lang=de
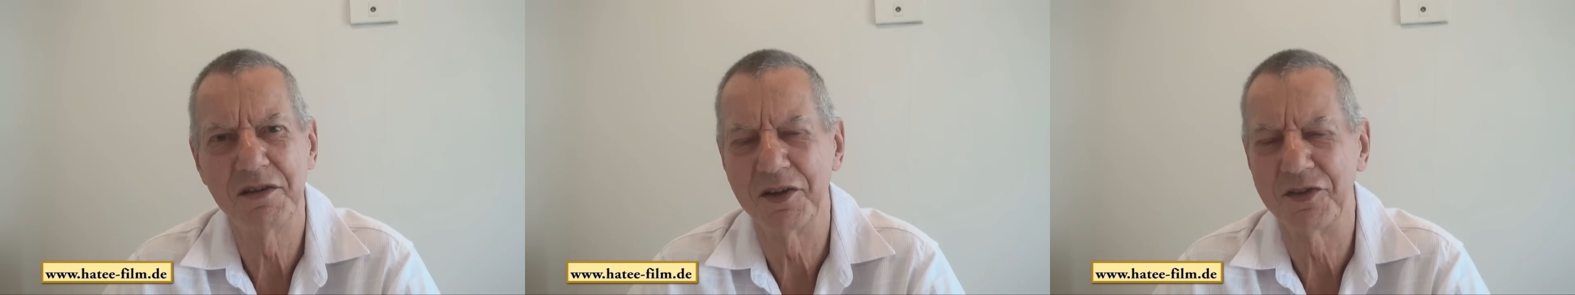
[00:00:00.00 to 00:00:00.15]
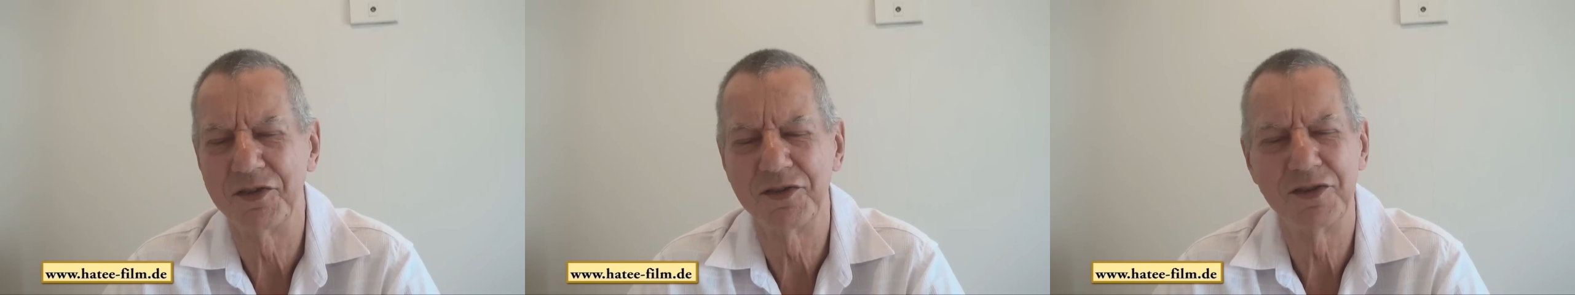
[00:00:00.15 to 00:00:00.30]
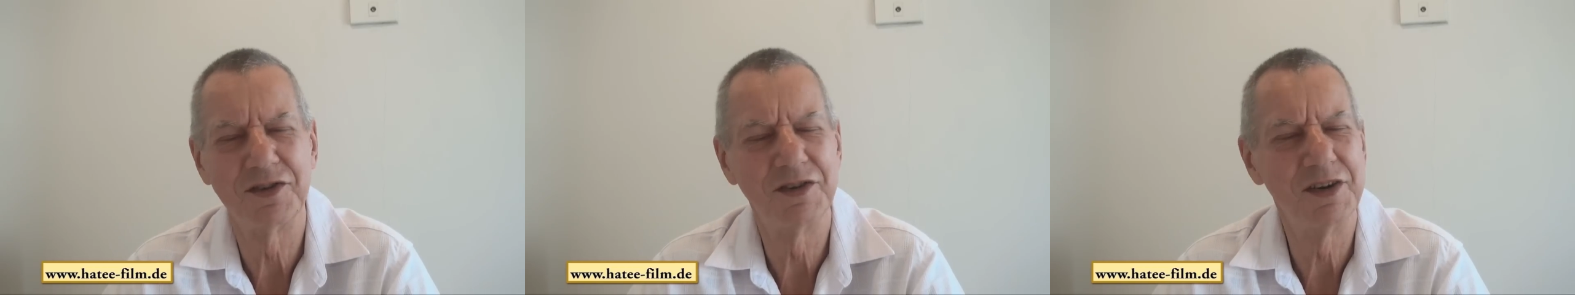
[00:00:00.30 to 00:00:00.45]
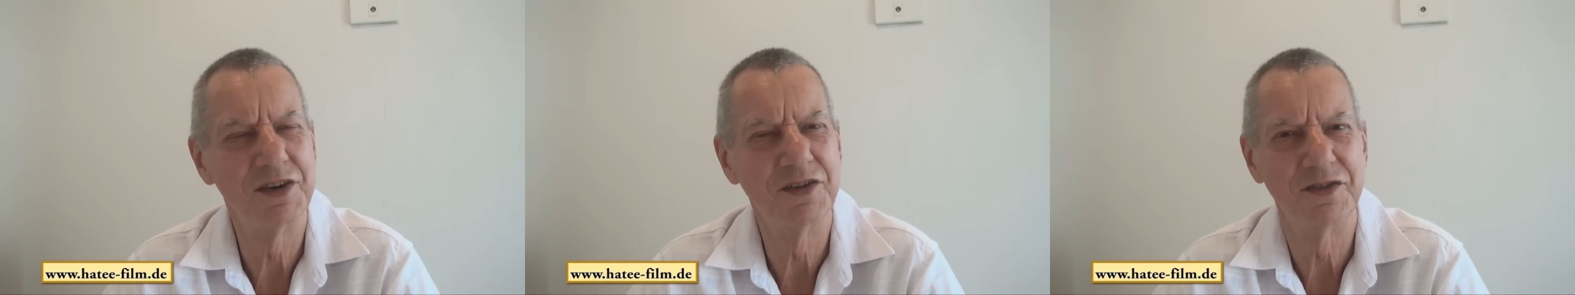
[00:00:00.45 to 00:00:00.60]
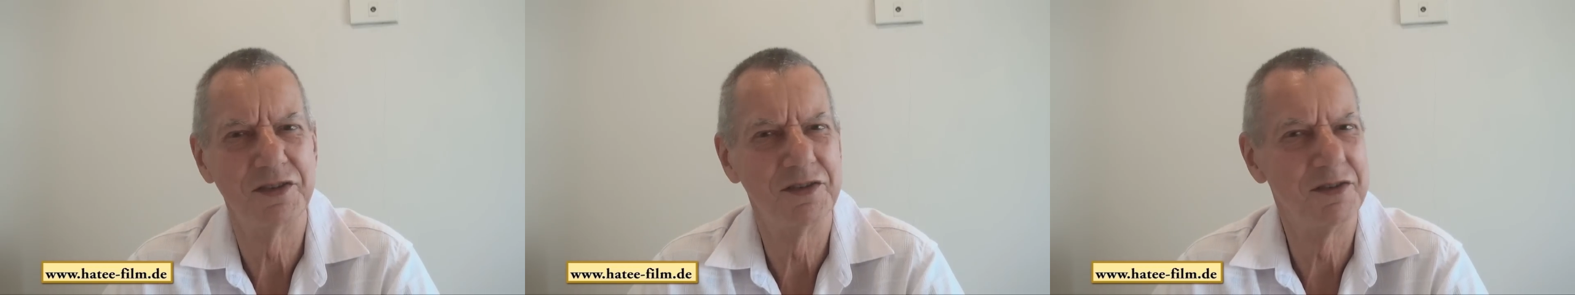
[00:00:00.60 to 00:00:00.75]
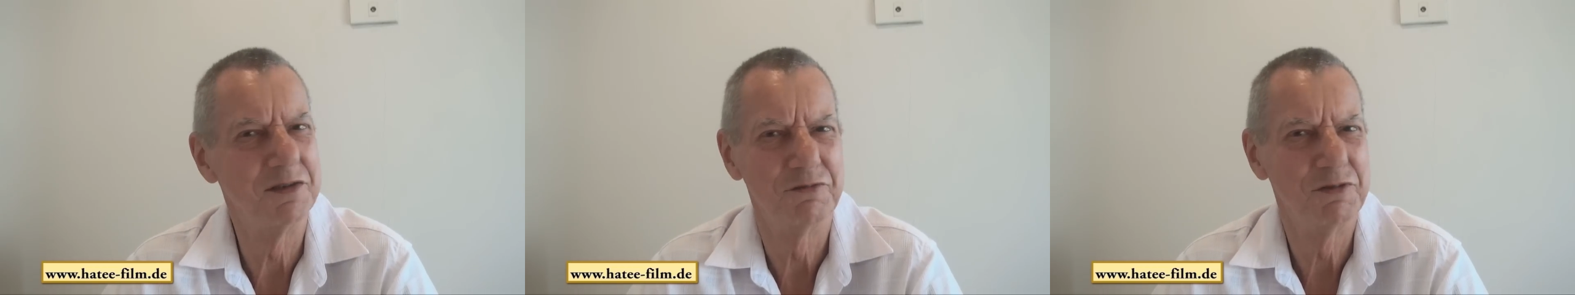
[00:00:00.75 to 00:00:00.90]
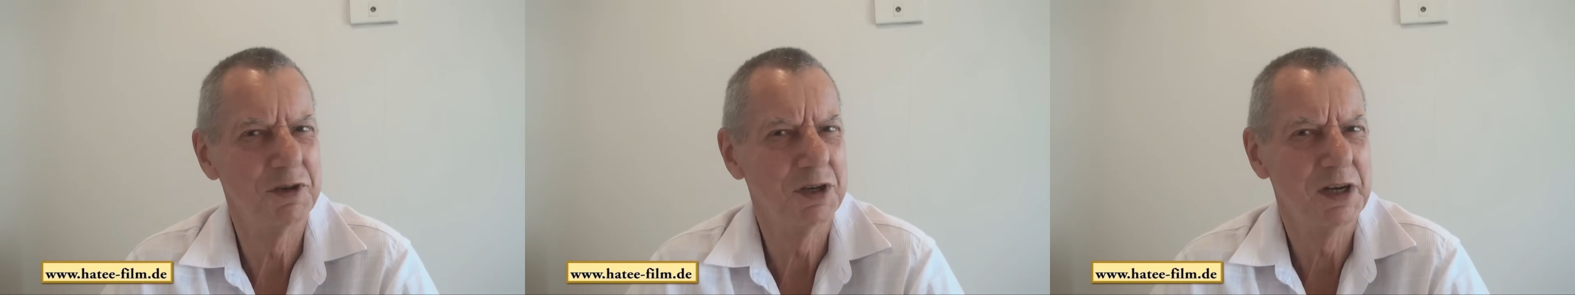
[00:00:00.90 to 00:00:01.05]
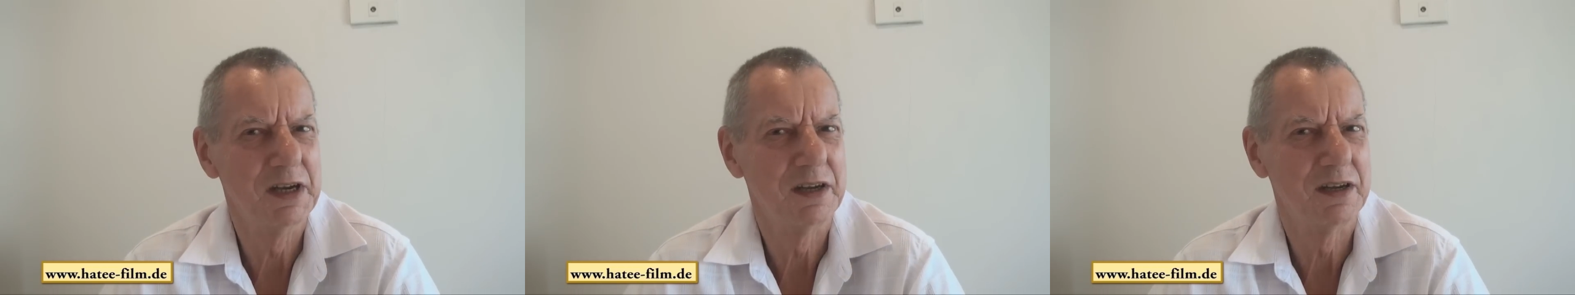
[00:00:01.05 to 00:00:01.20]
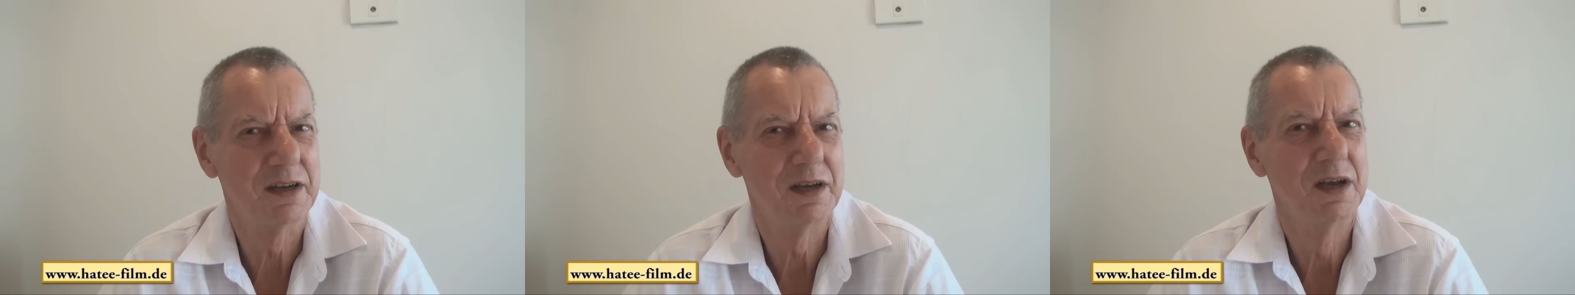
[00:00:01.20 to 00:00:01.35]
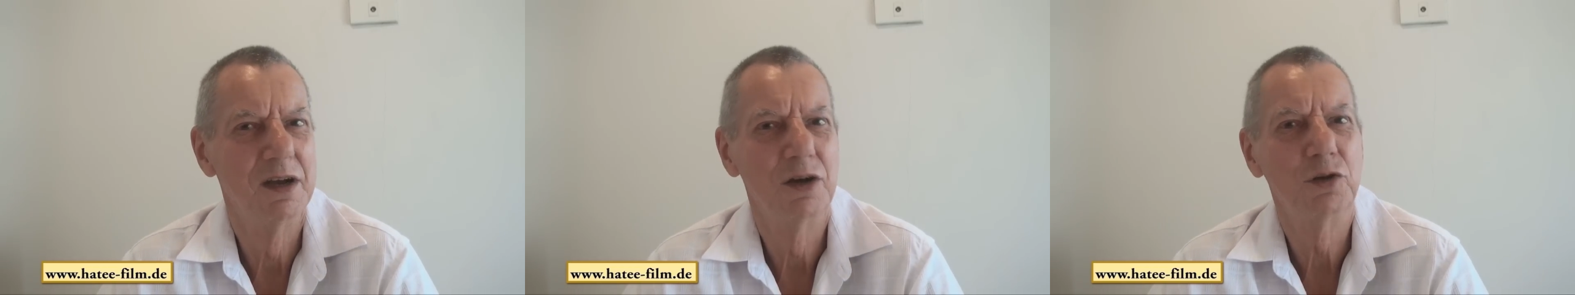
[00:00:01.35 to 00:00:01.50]
Das, die sind
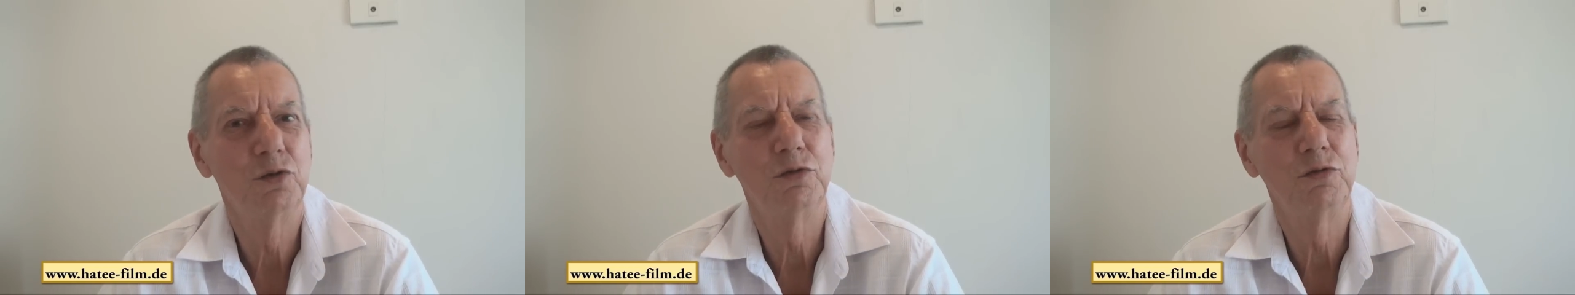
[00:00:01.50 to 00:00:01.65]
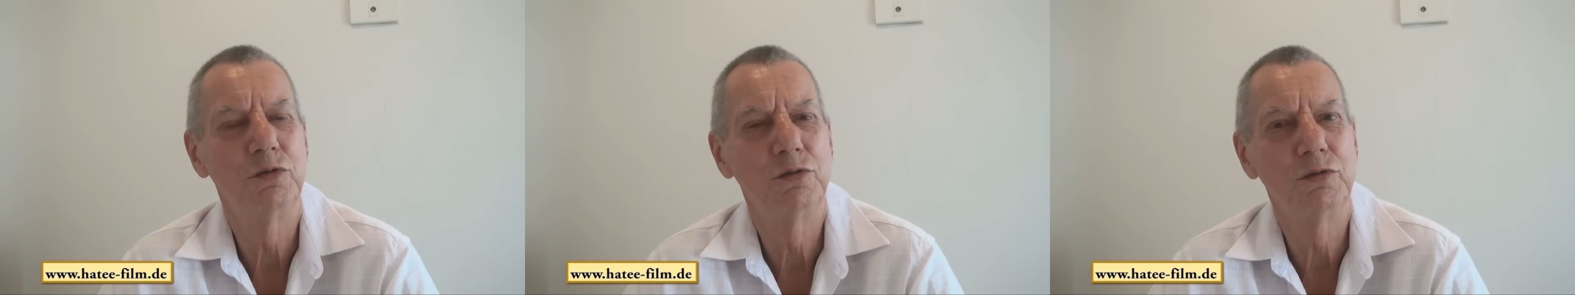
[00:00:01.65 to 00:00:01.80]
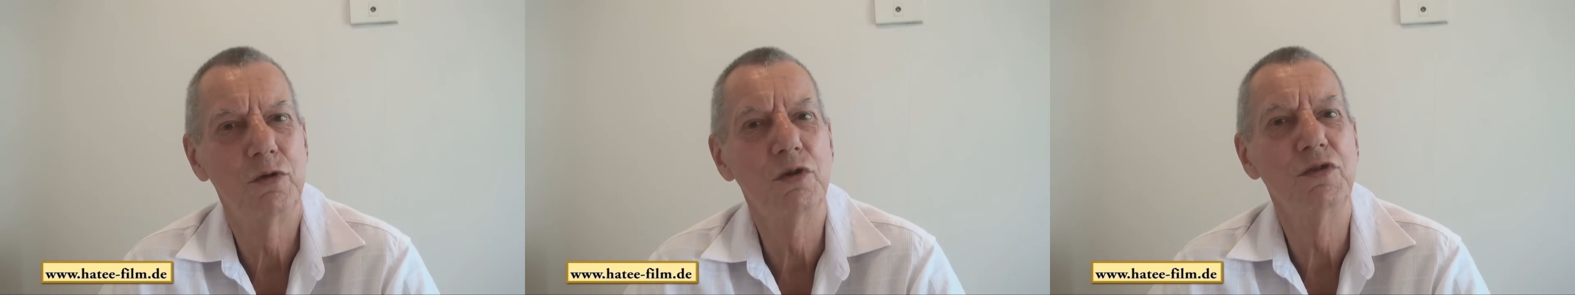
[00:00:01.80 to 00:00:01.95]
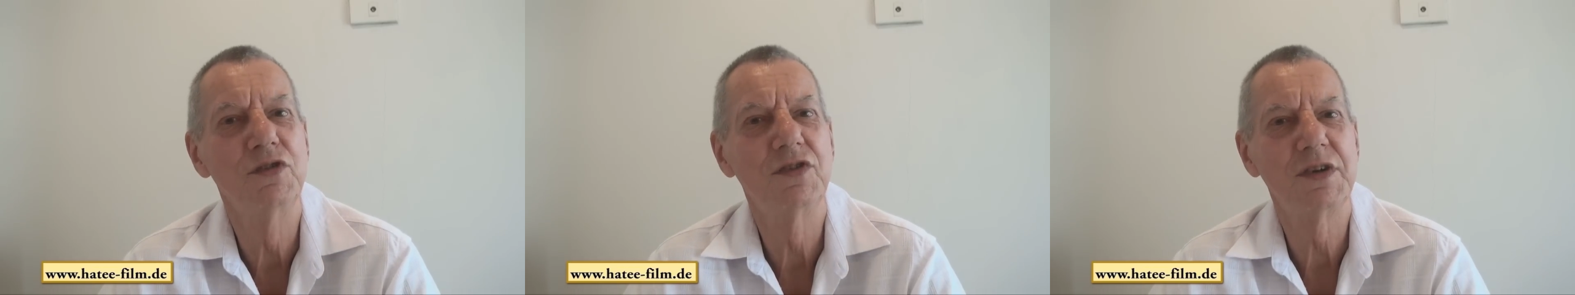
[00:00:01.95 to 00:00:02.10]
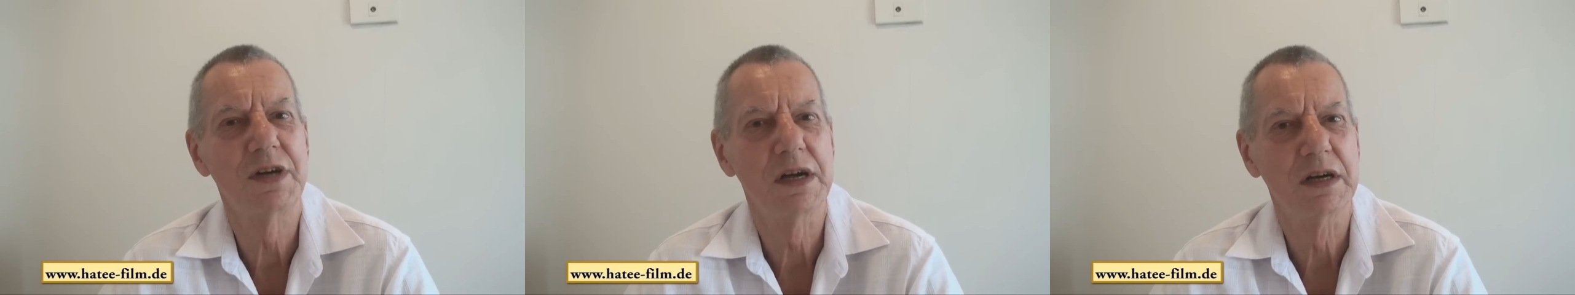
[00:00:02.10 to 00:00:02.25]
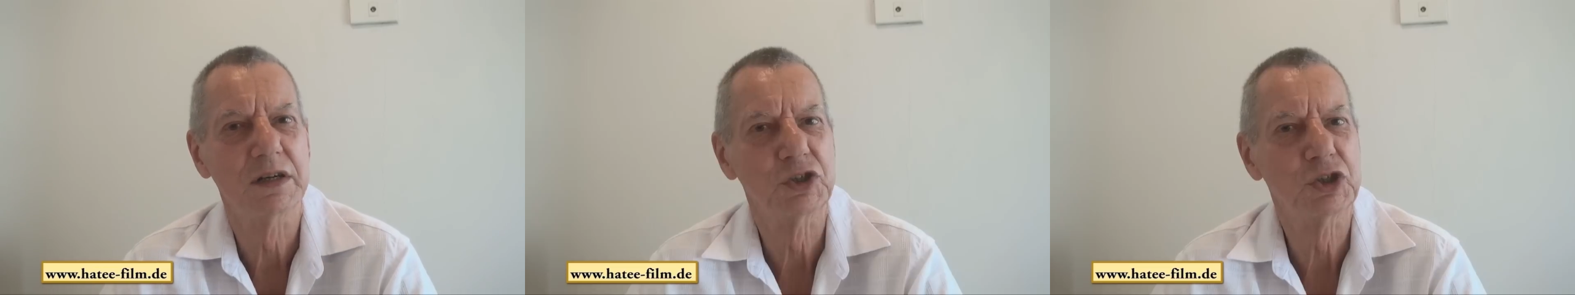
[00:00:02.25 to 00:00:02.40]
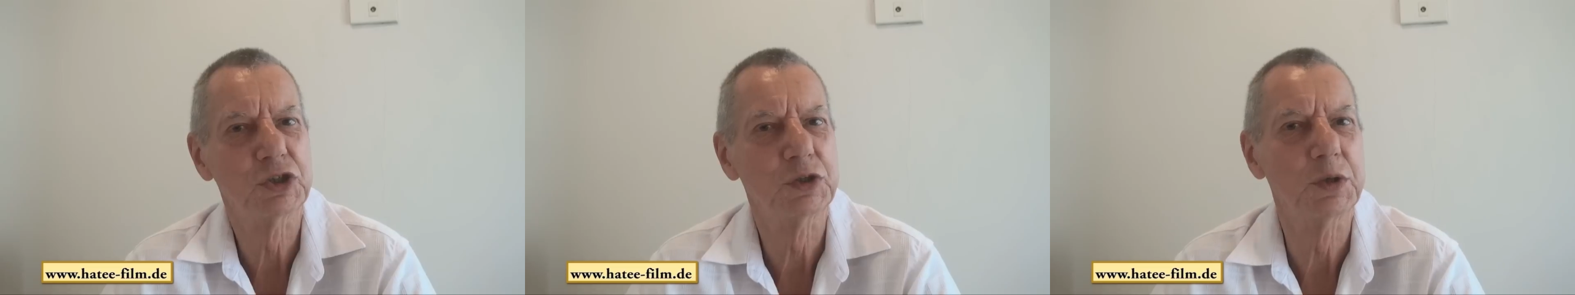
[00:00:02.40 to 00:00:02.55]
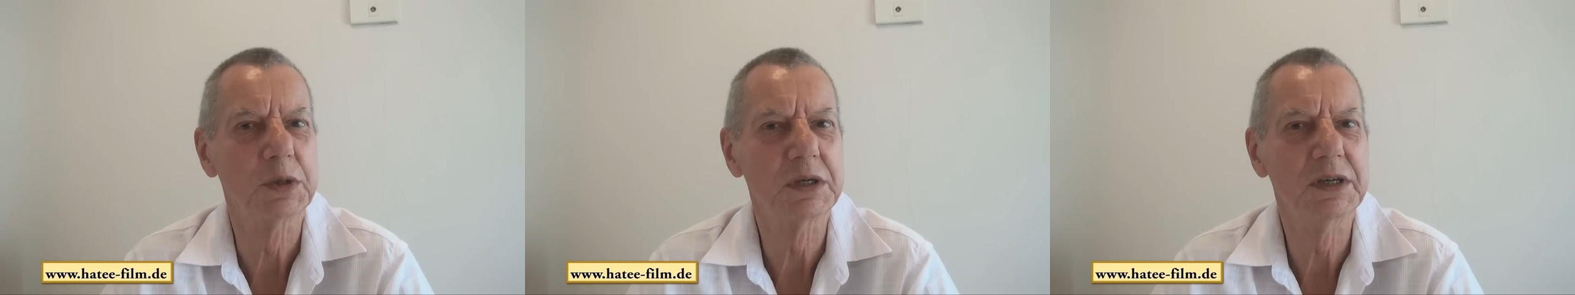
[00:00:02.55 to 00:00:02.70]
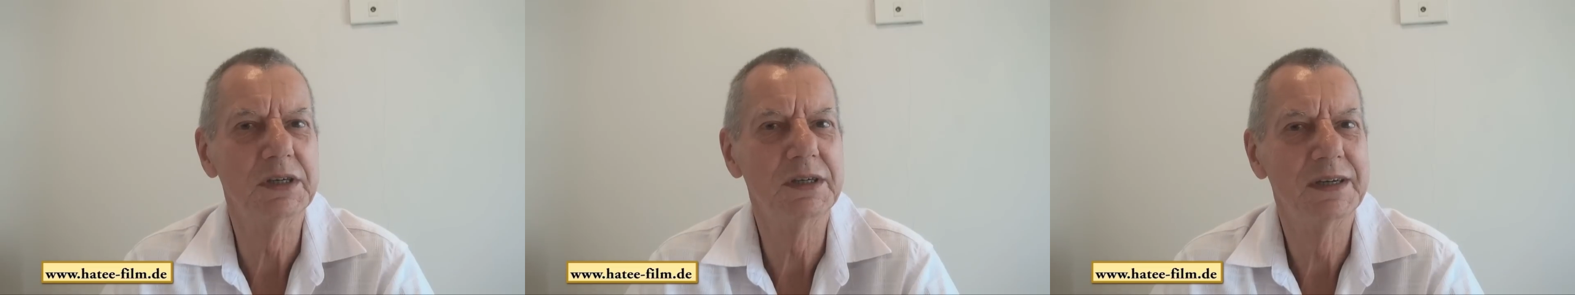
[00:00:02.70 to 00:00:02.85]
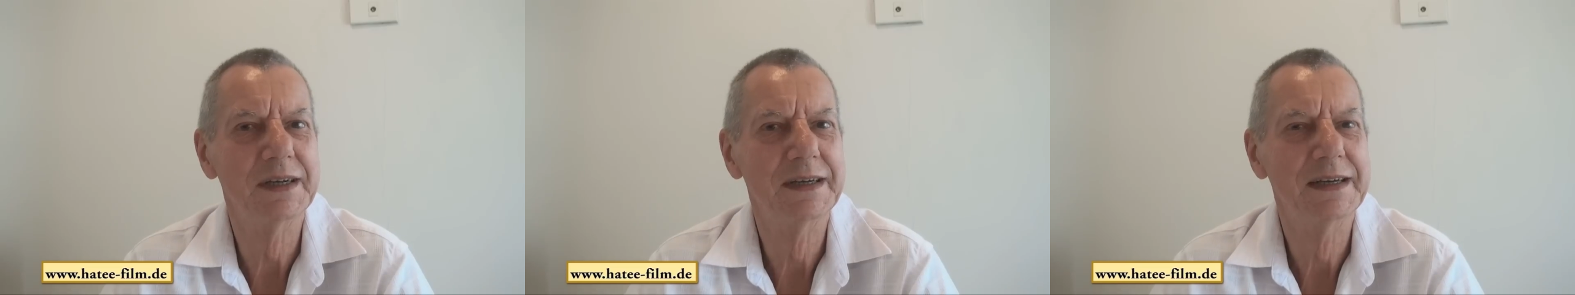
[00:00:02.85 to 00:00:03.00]
wirklich
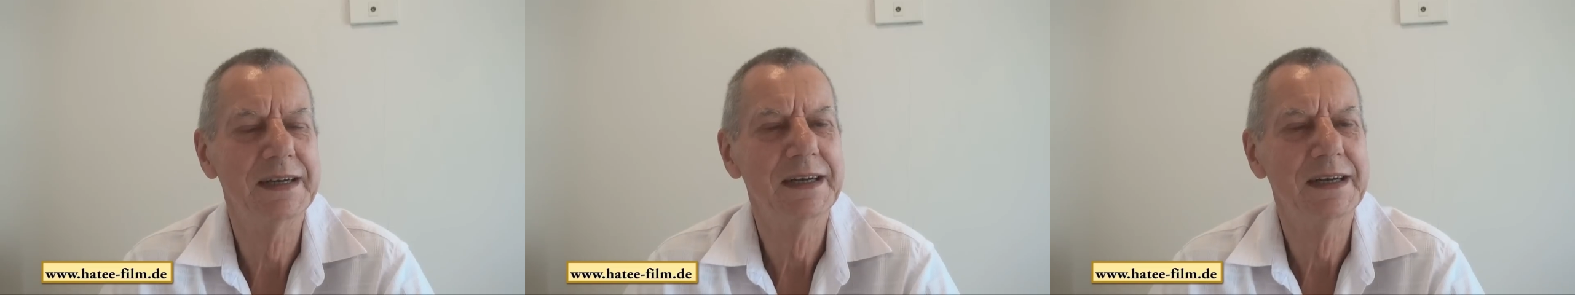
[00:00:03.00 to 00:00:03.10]
Künstlerstücke,